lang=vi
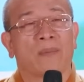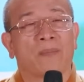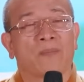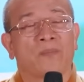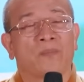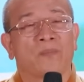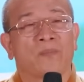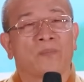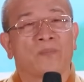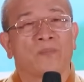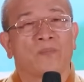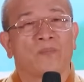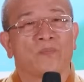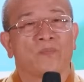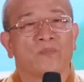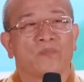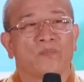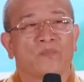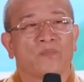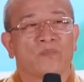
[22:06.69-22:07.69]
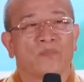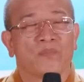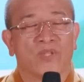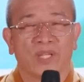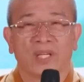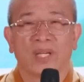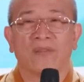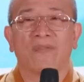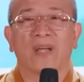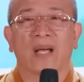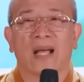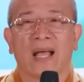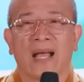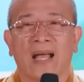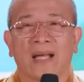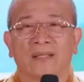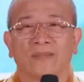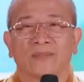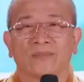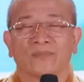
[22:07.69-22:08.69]
tập những cái việc
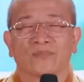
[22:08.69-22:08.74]
ác.